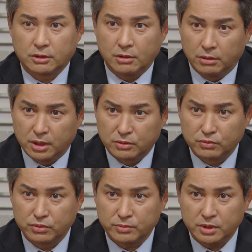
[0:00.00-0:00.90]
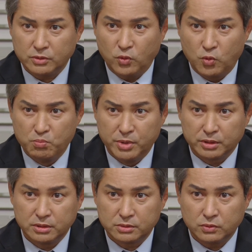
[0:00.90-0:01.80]
경항그룹과
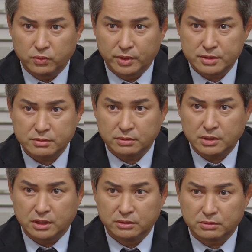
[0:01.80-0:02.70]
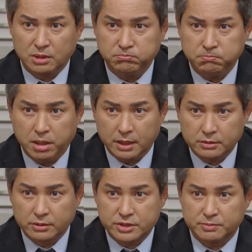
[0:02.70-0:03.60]
혼맥을 통해서 강력한
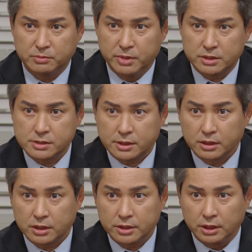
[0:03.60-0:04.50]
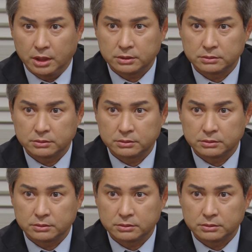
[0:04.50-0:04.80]
파트너십을 맺을 생각이야.